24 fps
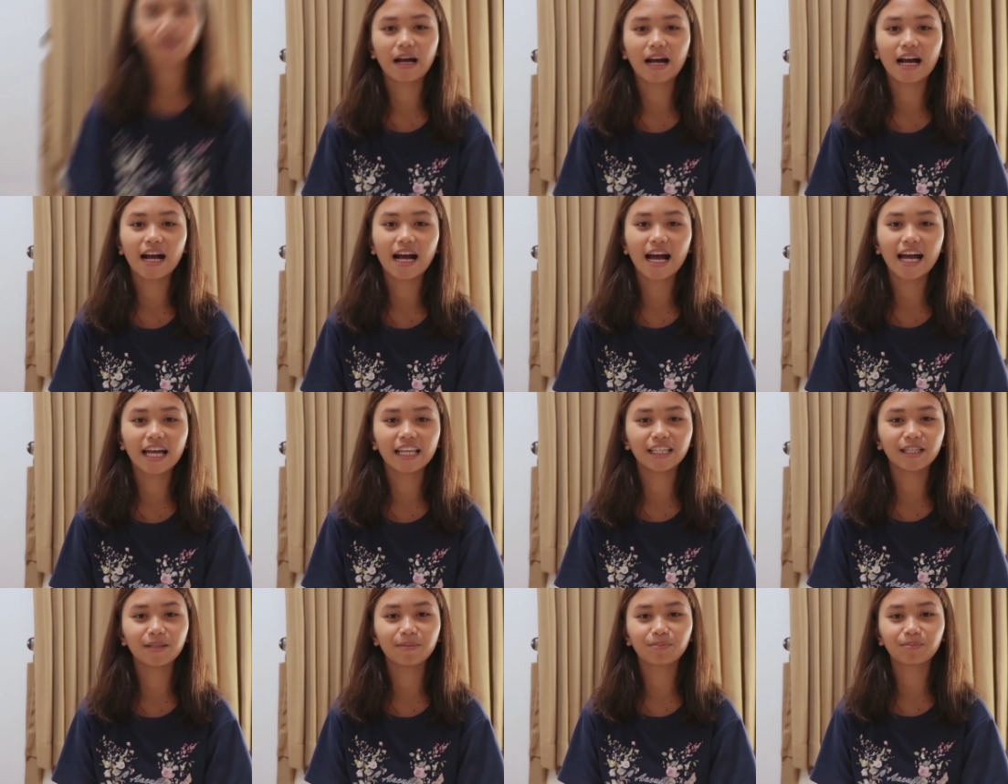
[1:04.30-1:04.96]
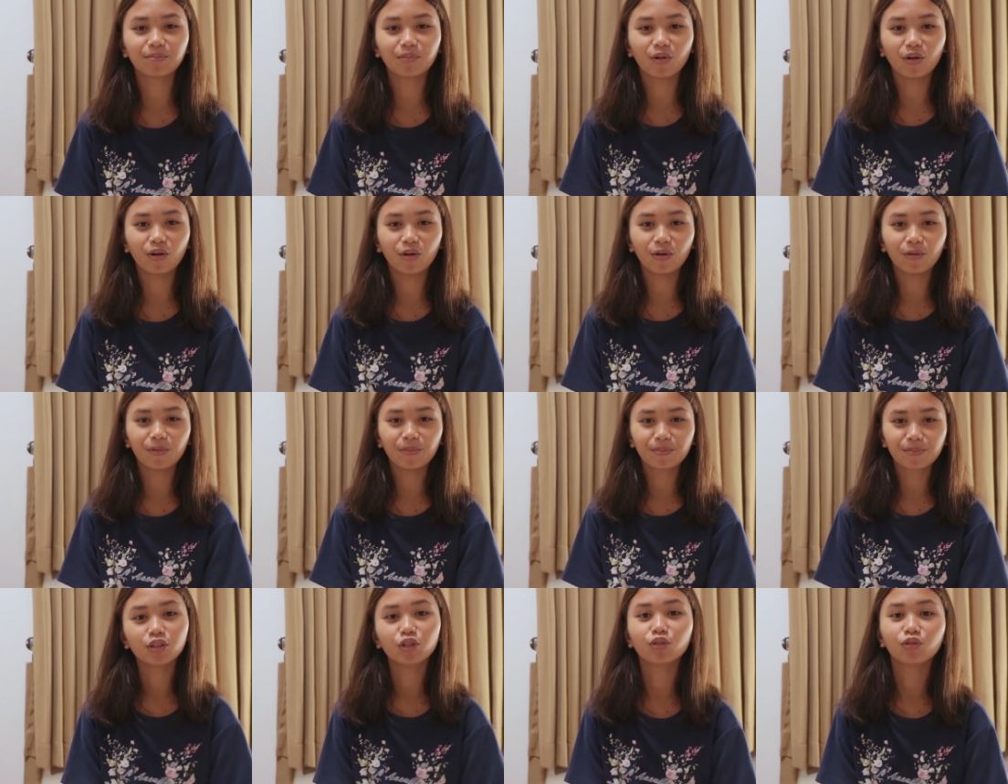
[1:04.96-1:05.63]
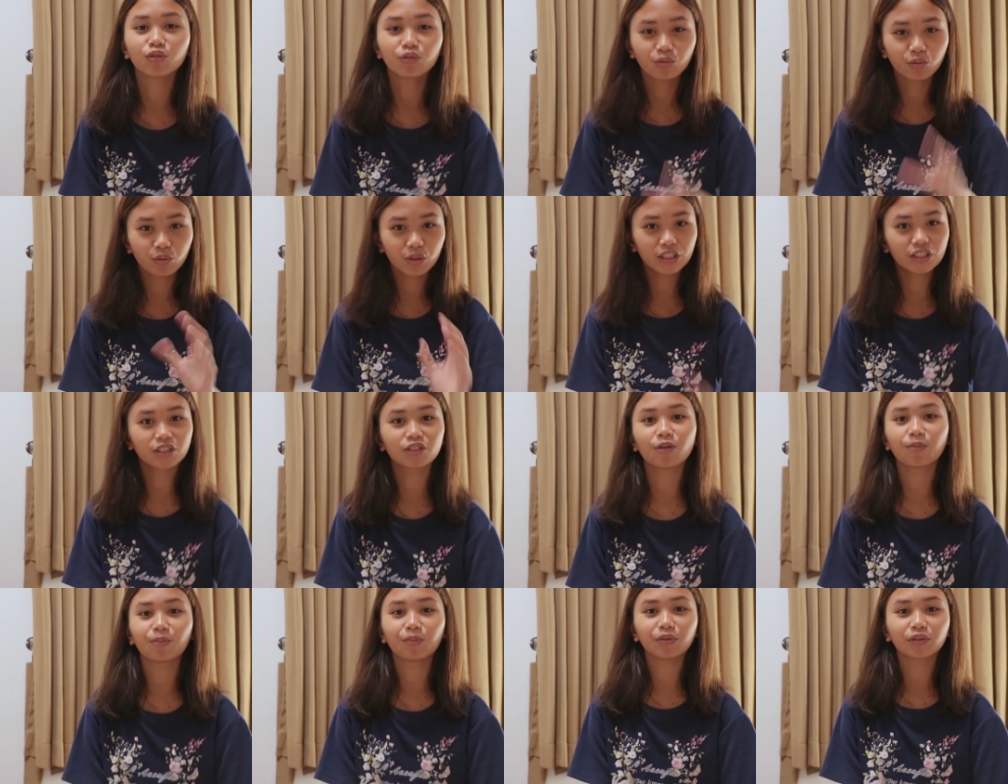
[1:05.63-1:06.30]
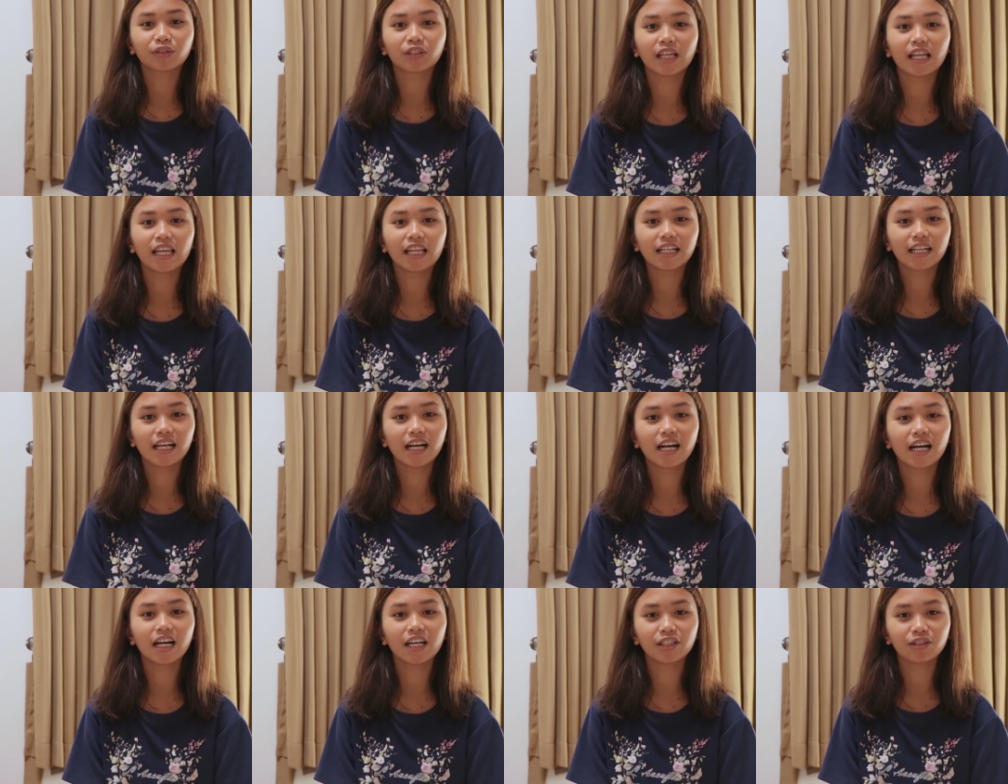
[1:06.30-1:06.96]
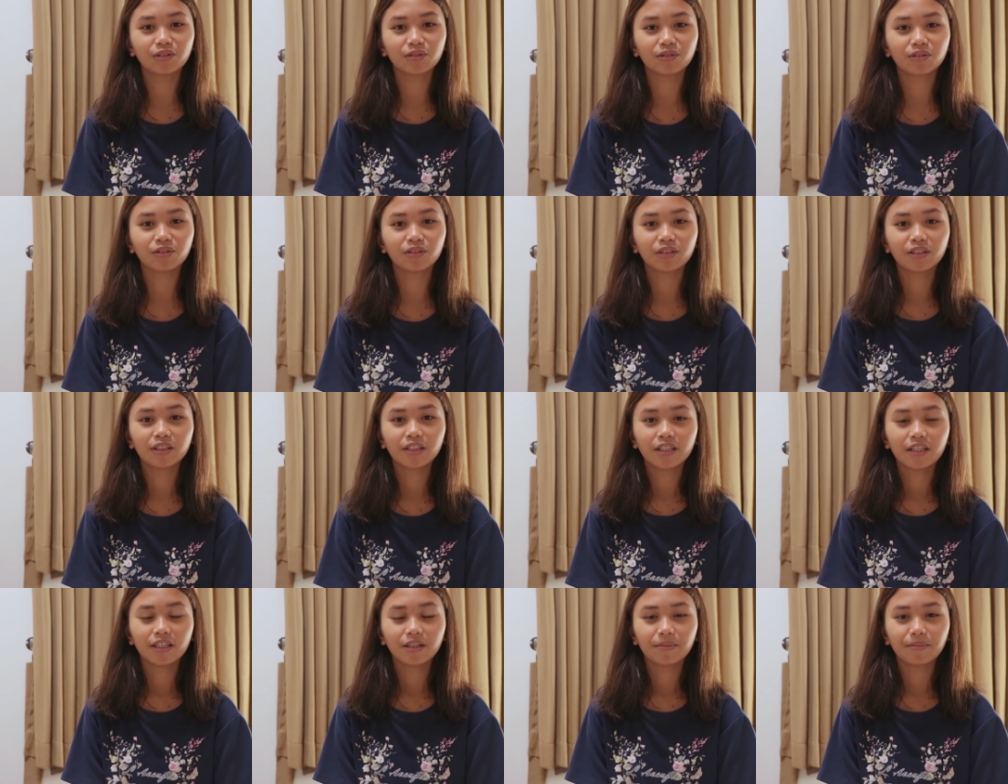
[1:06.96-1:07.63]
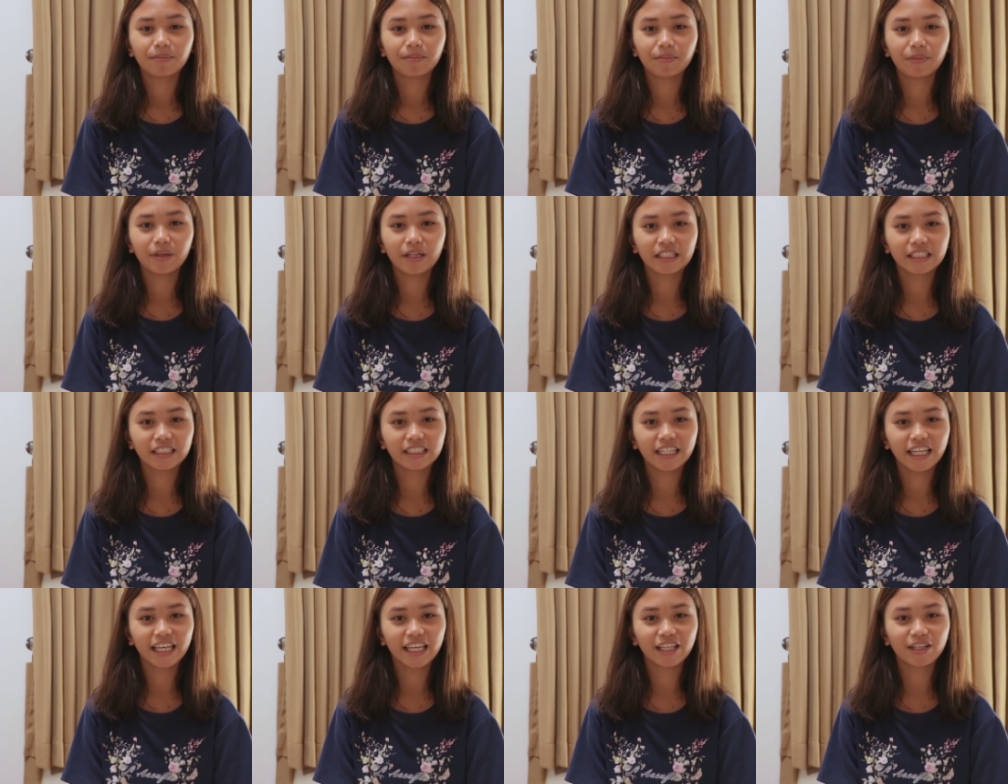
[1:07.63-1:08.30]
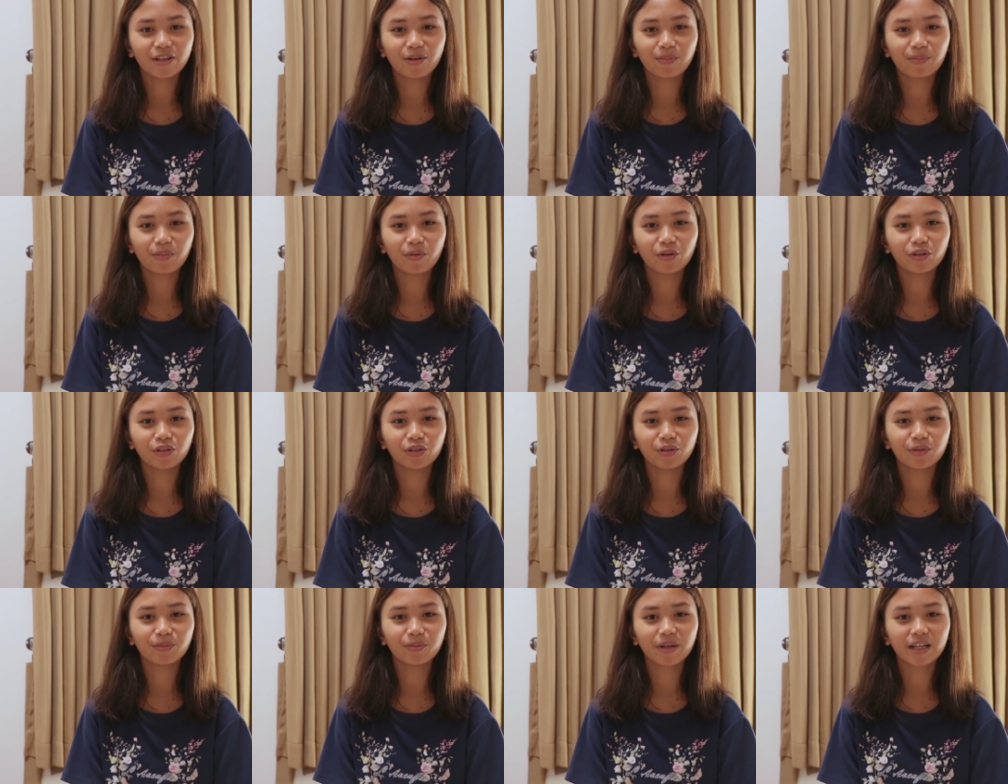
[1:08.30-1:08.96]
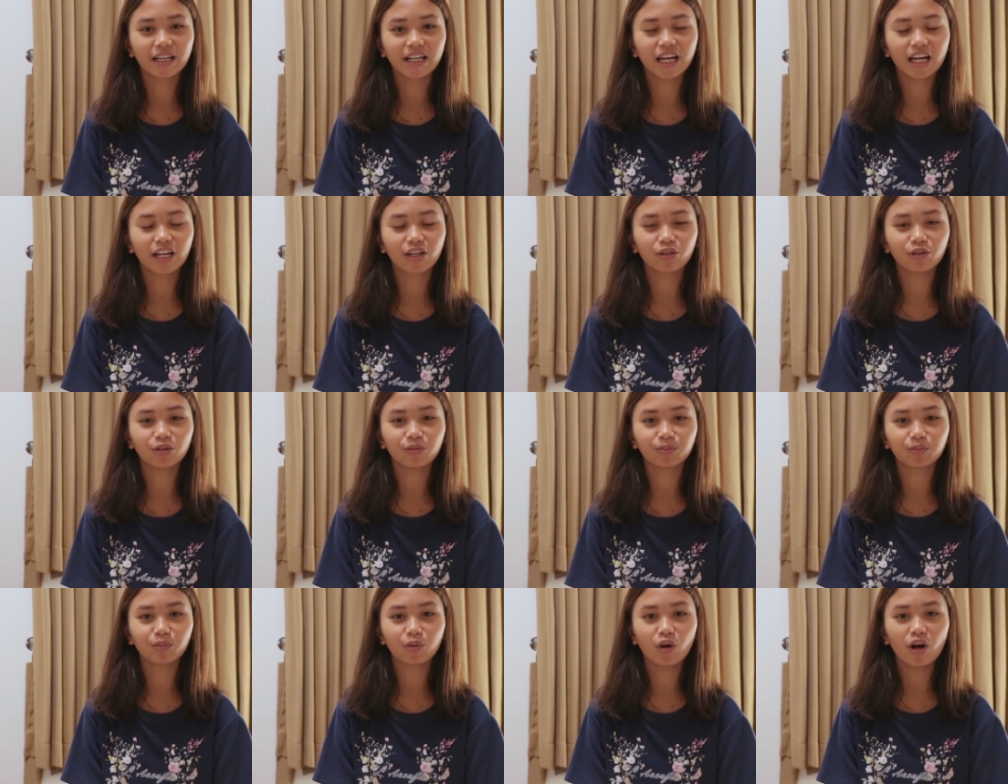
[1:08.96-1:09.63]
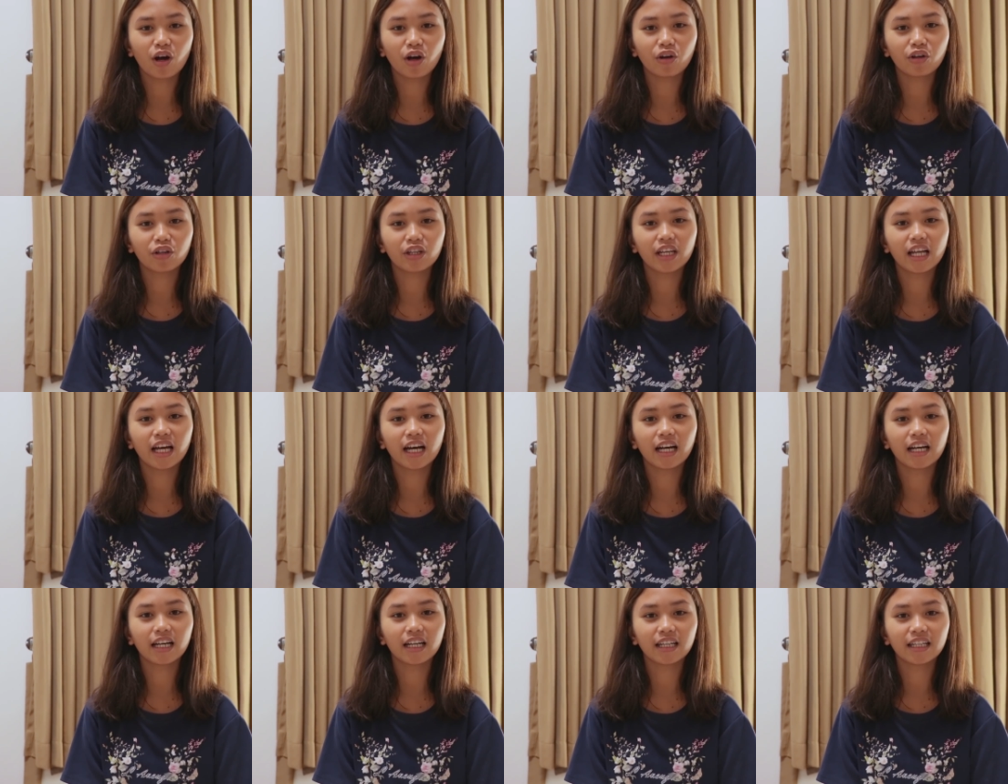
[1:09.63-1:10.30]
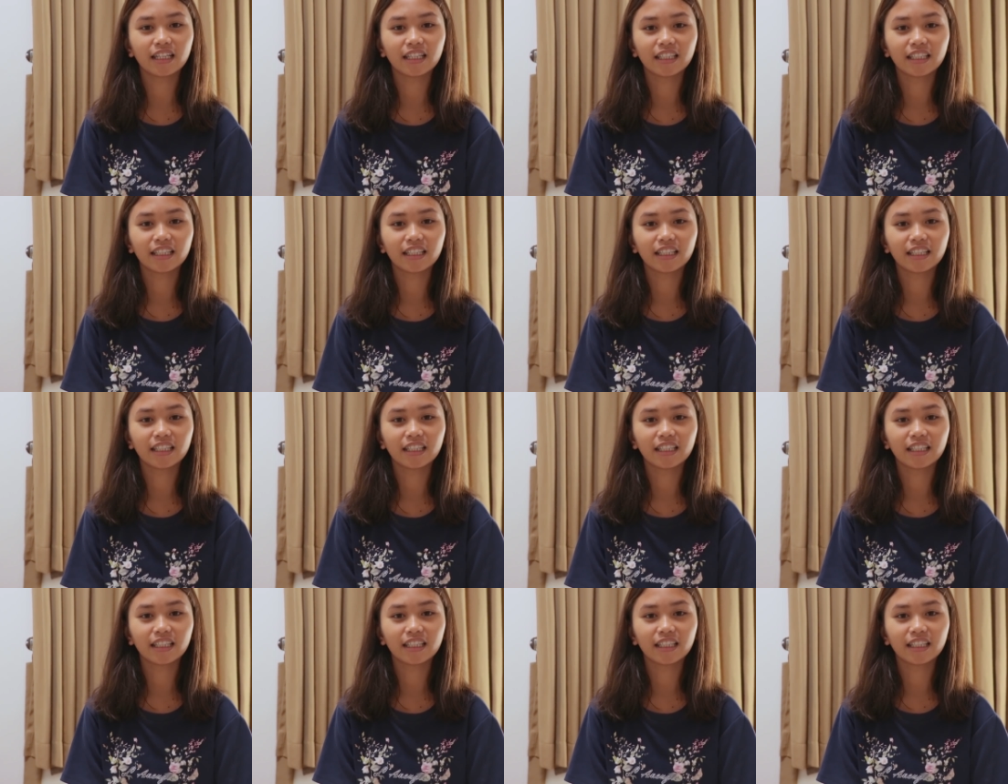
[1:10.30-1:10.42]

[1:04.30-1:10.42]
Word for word: Pang-anim po, yung wish ko po talaga nga yung birthday ko po, yung magkaroon po ako ng